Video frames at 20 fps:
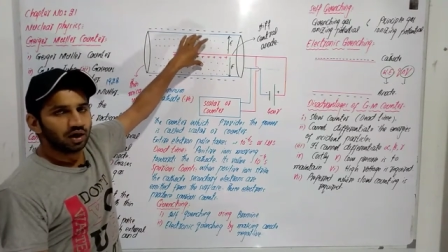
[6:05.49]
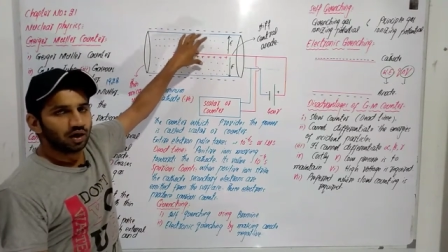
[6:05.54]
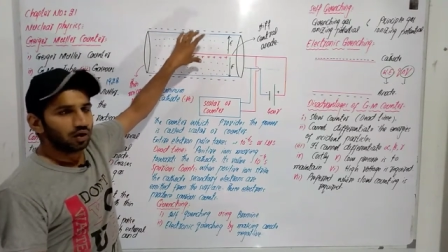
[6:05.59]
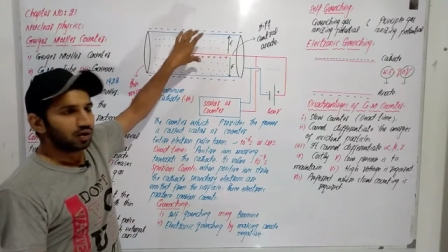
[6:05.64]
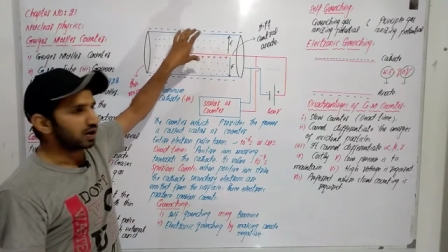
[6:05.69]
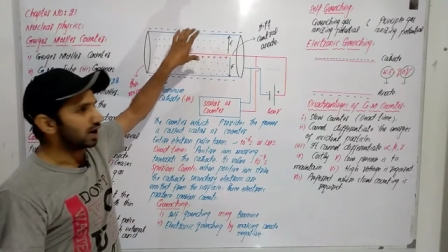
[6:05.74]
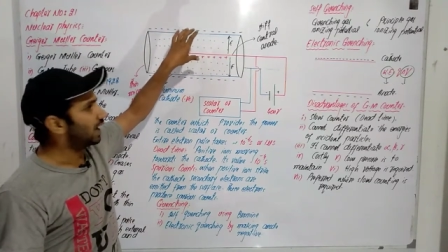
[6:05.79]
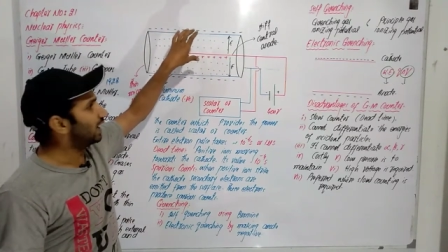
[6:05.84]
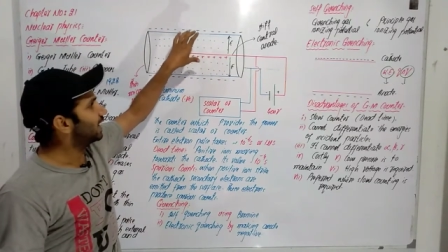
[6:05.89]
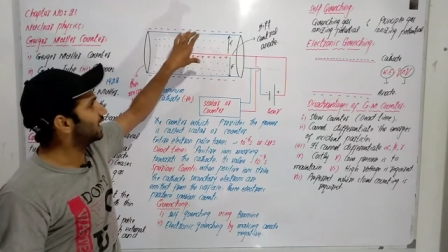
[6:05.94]

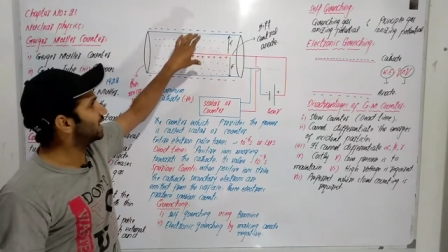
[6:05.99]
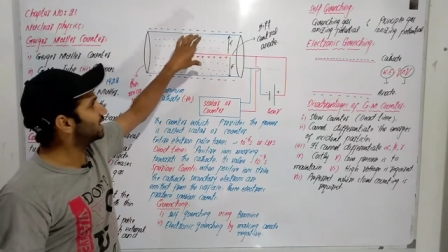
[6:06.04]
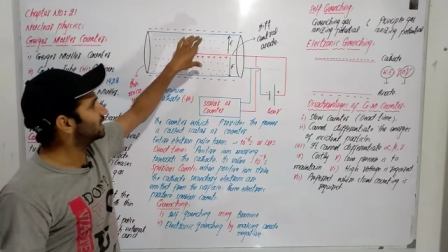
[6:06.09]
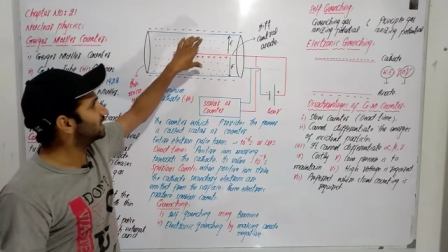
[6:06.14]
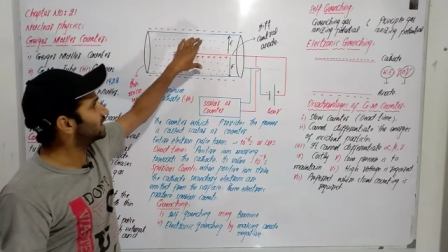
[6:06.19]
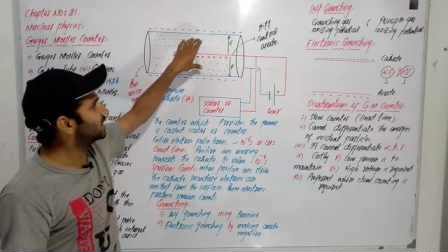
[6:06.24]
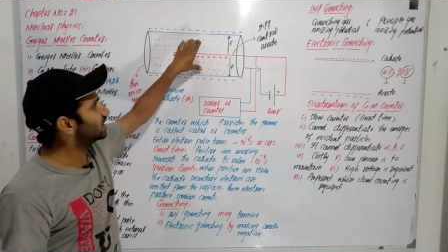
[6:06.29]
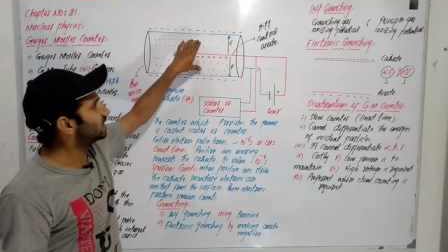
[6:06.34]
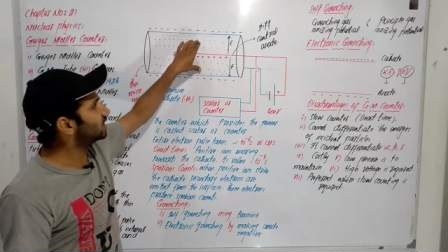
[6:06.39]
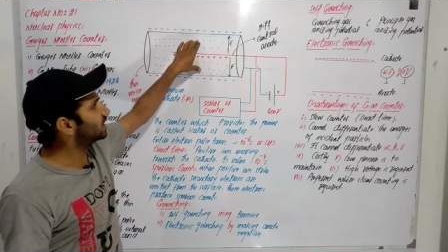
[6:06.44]
और
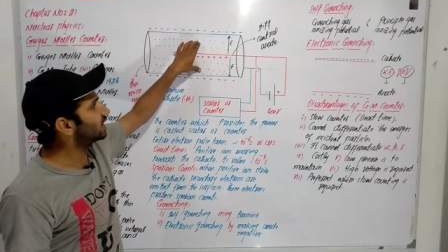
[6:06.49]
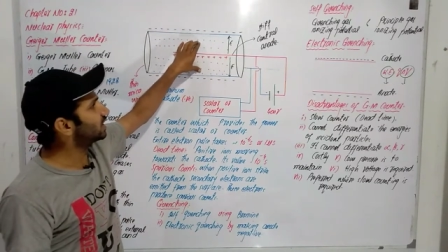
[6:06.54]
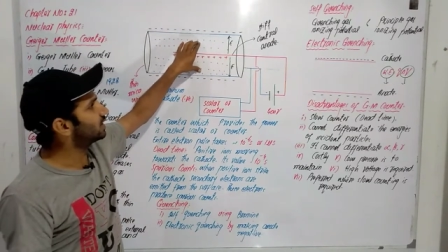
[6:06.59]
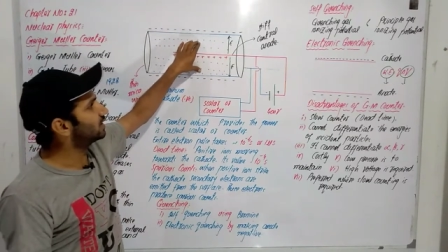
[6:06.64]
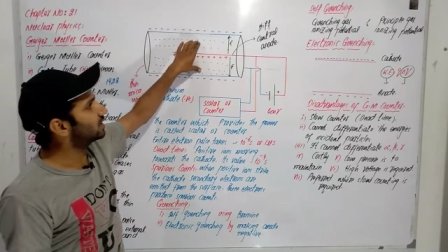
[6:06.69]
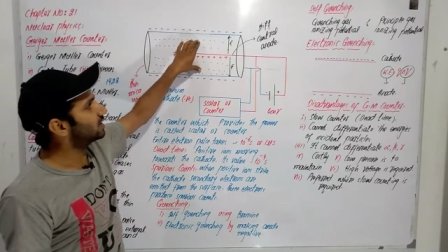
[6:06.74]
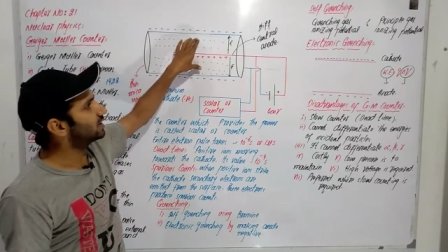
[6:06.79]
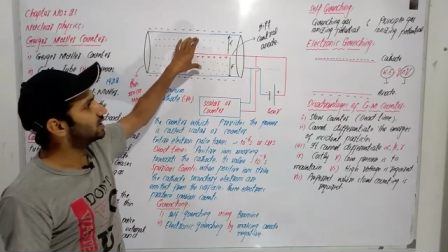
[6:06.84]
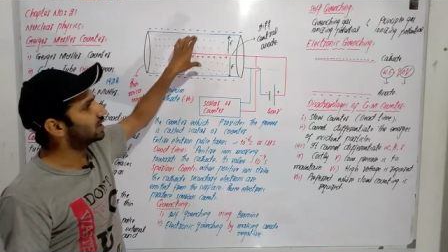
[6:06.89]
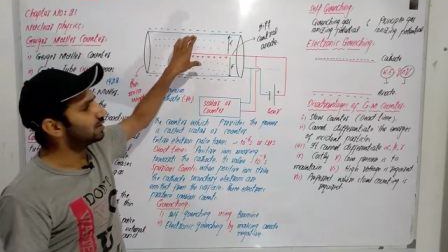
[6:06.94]
आयनाइजेशन के
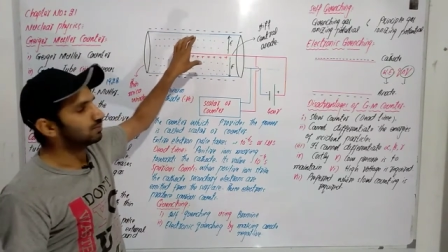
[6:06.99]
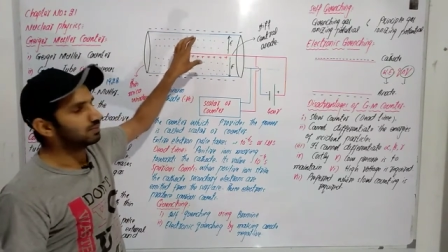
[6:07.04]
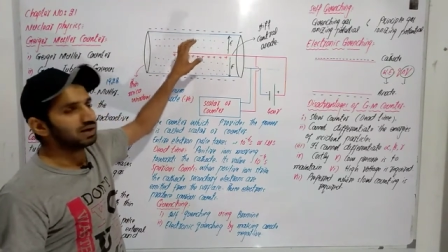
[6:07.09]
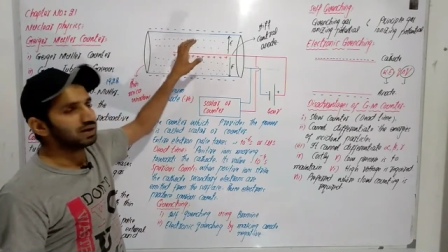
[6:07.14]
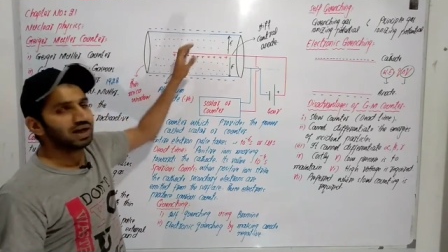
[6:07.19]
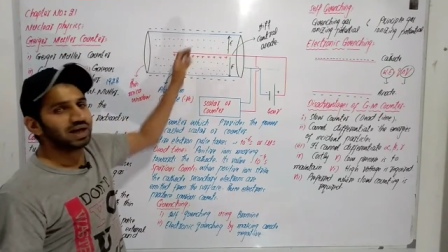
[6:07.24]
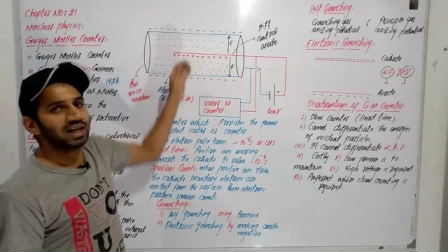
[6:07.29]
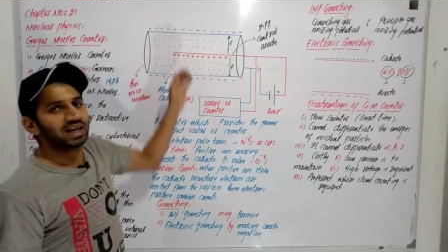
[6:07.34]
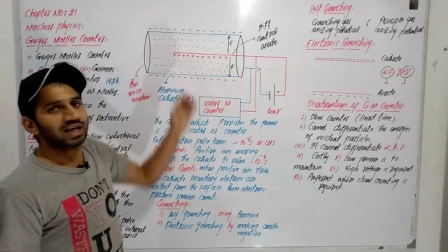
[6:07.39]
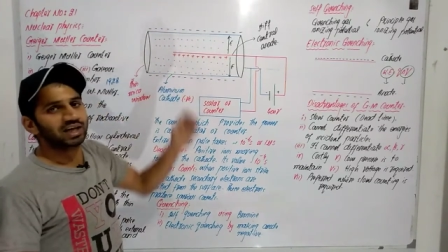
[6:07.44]
नतीजे में
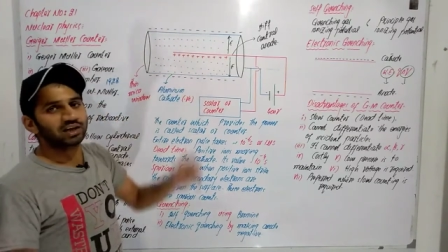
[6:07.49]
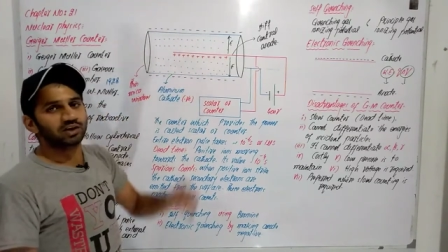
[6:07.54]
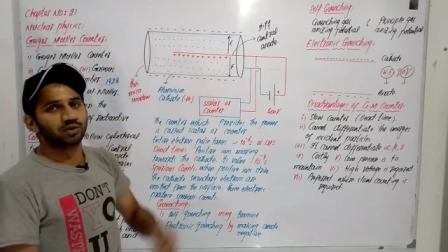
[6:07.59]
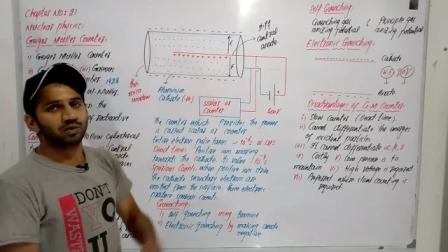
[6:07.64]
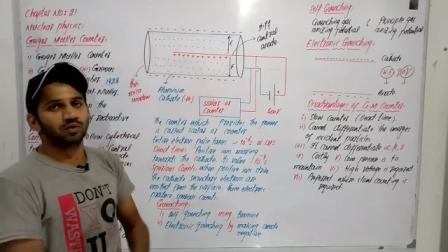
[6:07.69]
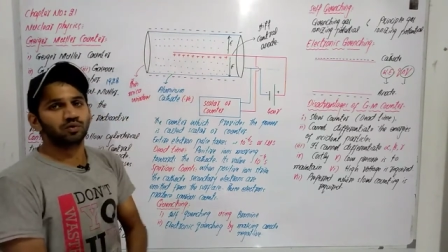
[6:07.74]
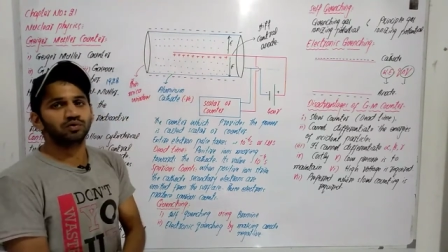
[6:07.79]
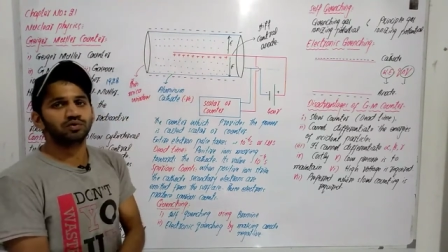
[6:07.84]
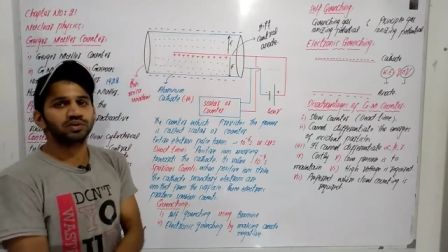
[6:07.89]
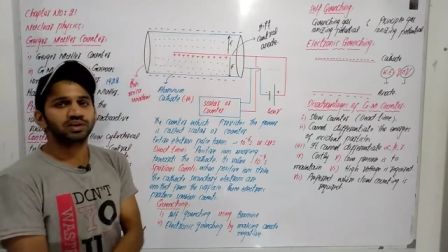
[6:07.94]

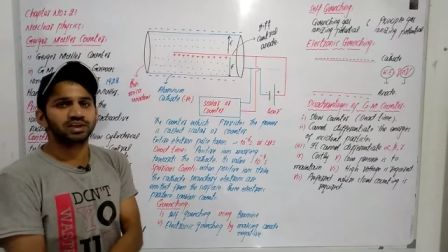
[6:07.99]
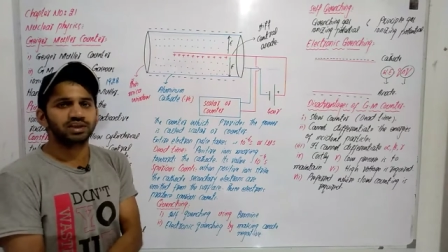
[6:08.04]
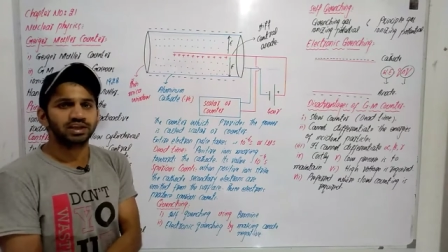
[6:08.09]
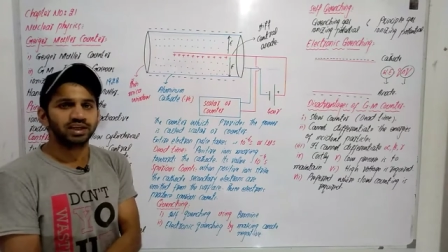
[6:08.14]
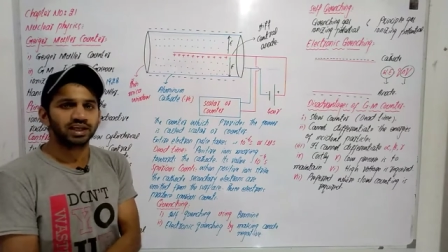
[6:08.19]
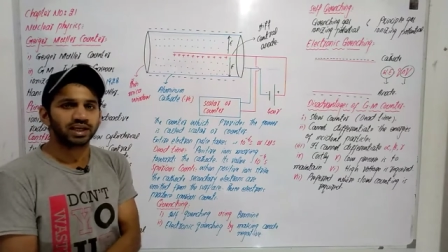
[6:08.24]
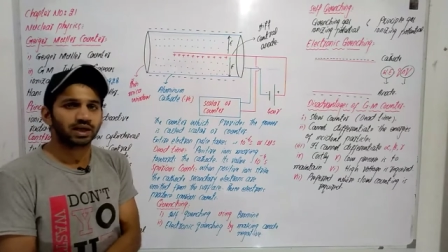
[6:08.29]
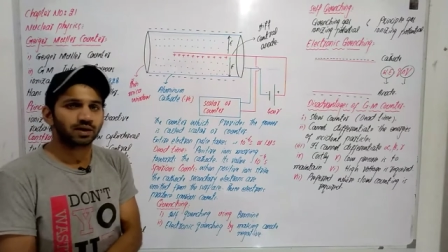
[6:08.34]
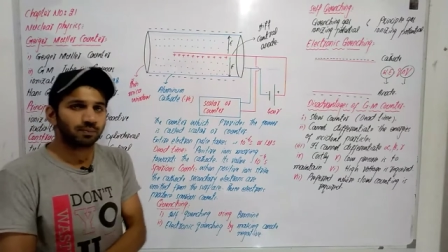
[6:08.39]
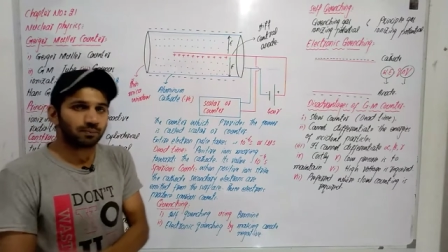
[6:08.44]
इलेक्ट्रॉन की
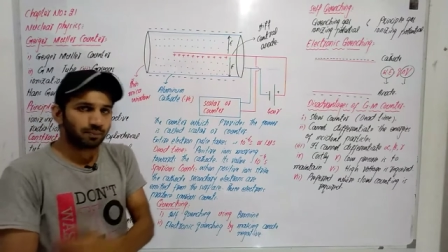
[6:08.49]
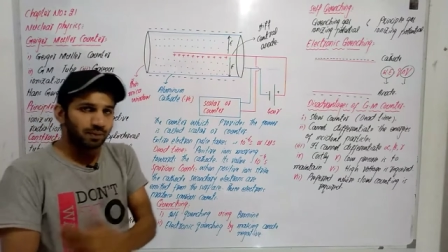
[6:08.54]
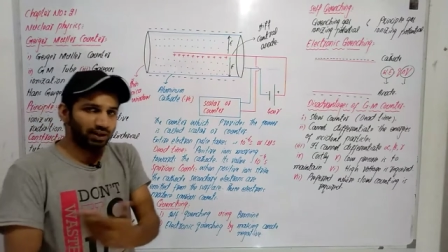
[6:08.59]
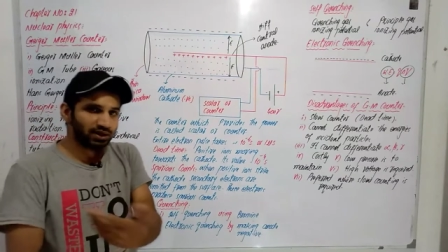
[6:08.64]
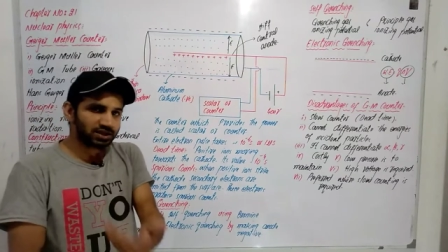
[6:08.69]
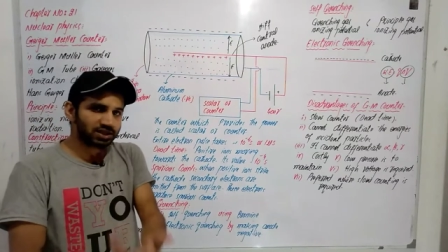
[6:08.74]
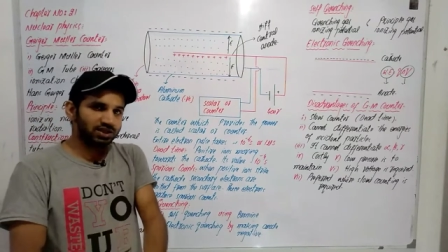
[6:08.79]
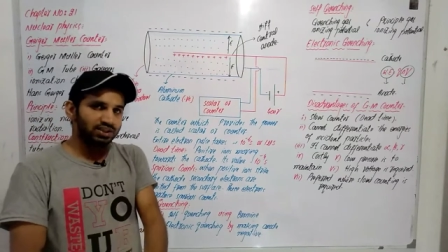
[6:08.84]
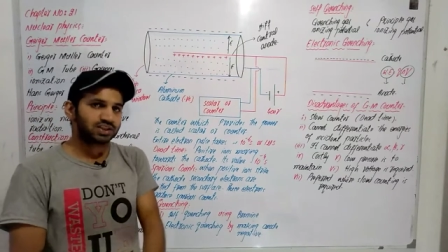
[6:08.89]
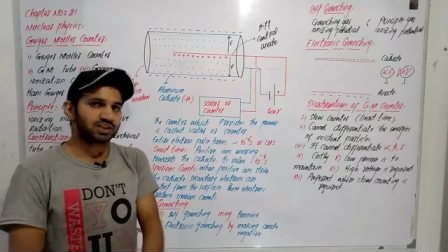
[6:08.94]
एक
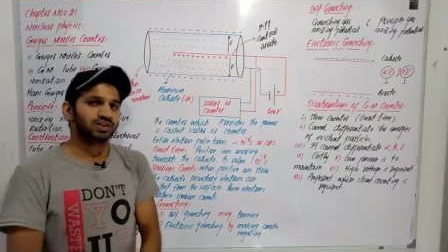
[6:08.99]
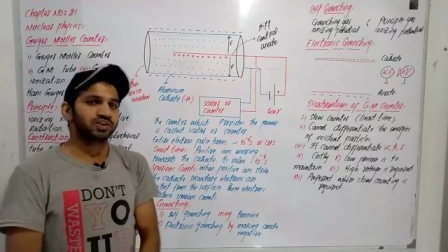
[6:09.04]
पल्स